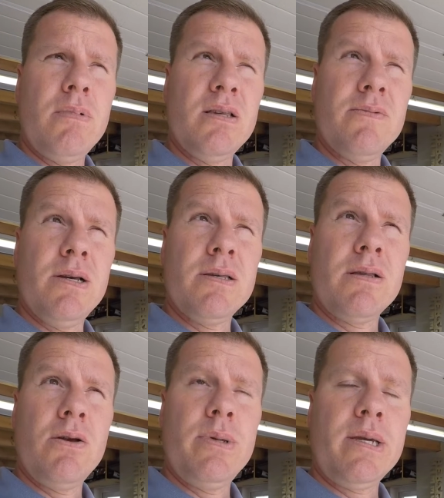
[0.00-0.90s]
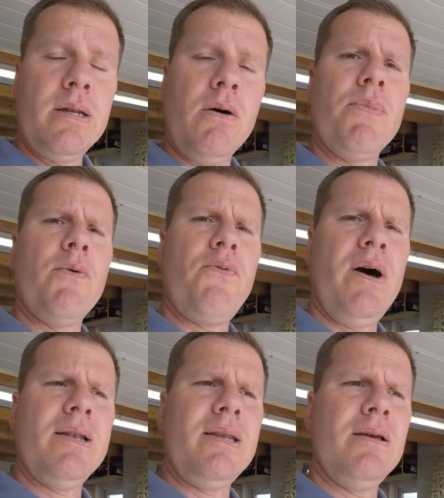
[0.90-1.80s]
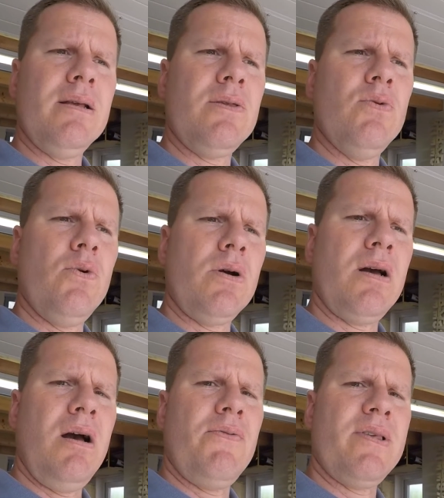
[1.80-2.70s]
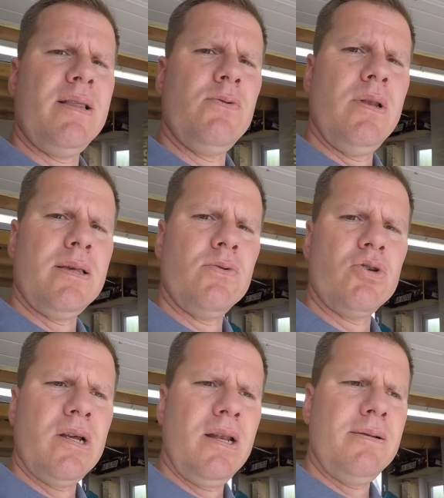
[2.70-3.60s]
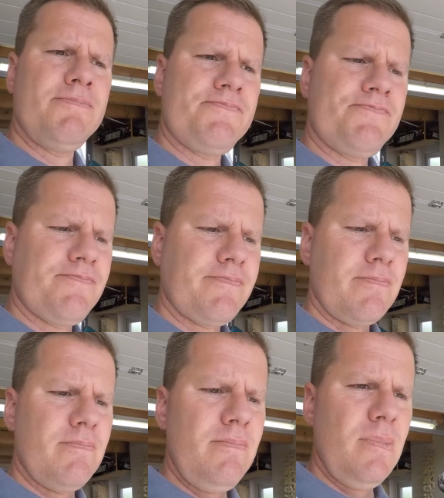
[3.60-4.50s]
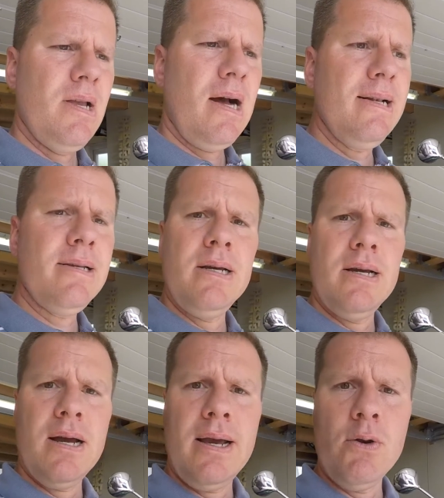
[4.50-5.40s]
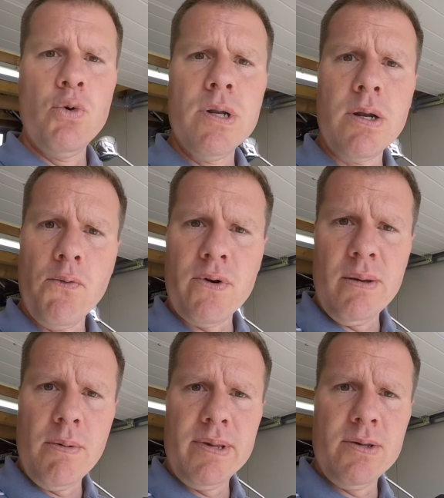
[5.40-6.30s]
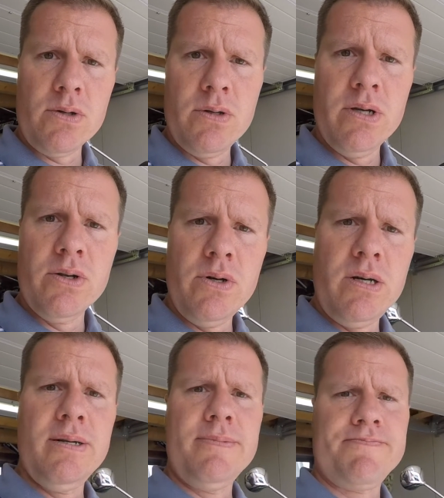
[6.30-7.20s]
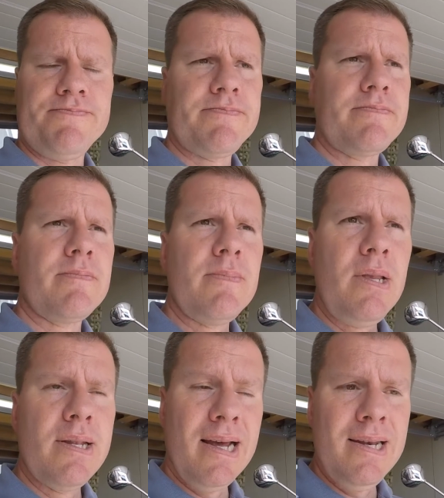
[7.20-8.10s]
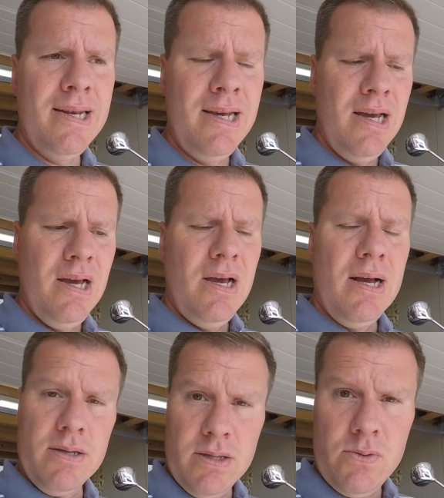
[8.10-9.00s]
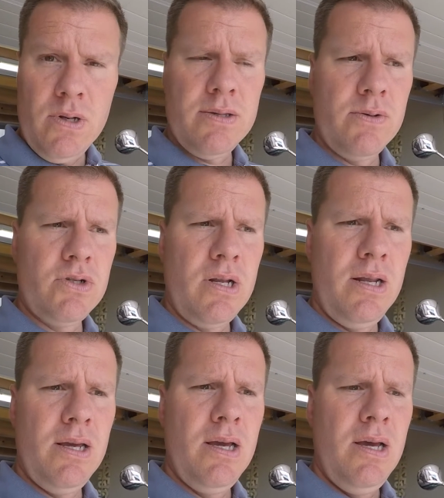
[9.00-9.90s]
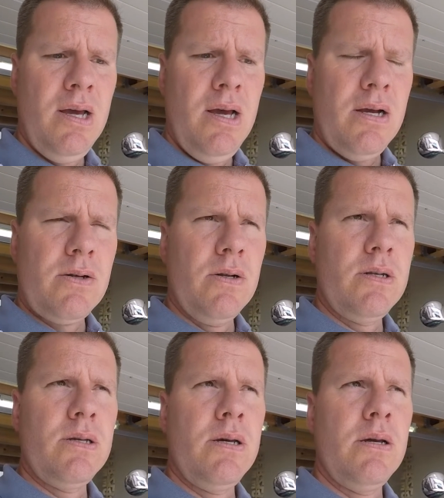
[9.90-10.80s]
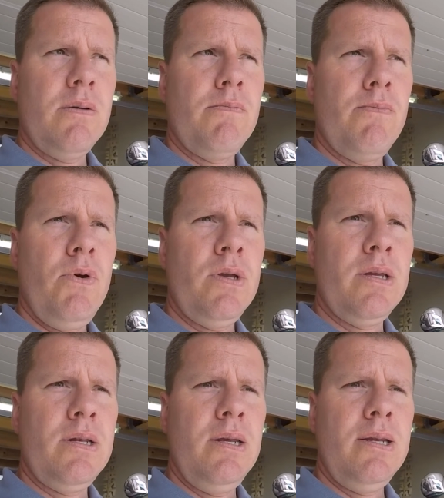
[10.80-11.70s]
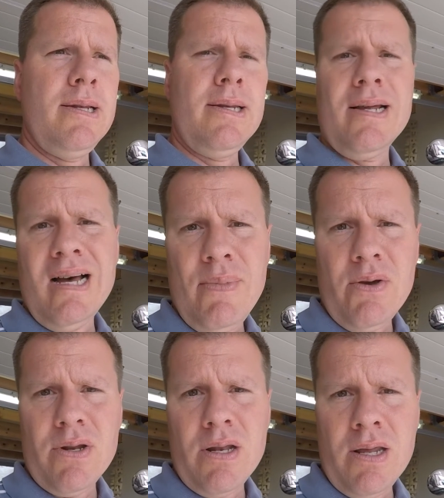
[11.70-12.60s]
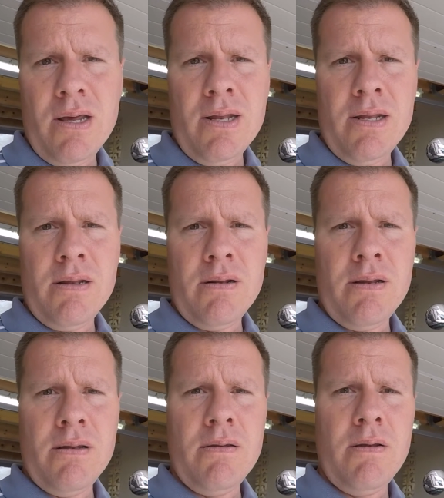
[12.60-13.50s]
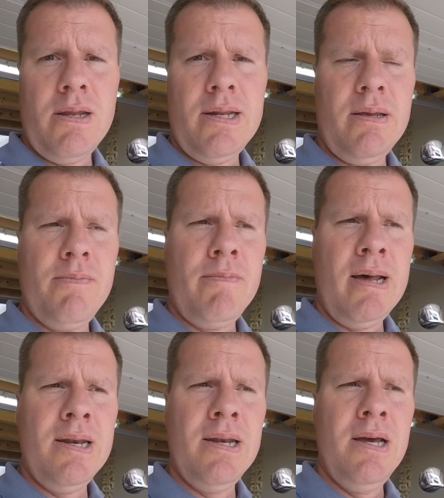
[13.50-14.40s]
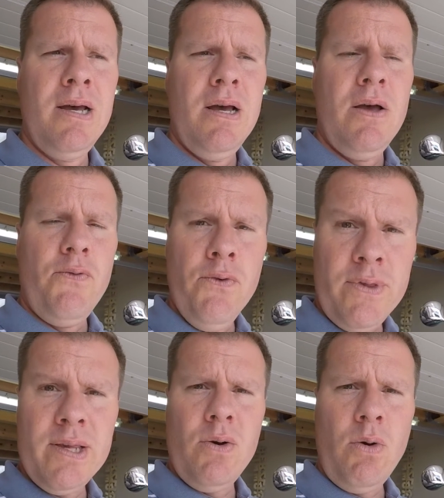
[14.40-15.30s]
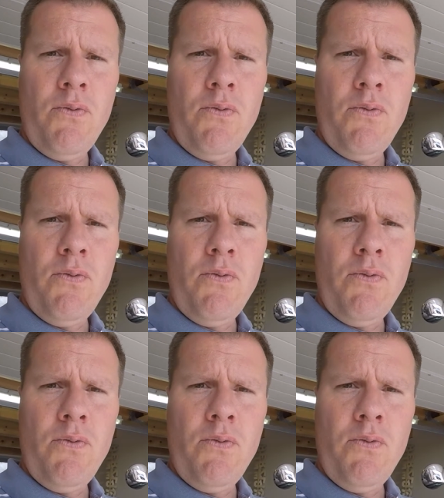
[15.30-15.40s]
das war es glaube ich, genau, fahrt ihr zur Kfz-Zulassungsstelle halt, ein 100er Aufkleber besorgt ihr euch noch. Dann, also Zulassungsstelle, dort möchte die nette Dame oder der nette Mann 15 Euro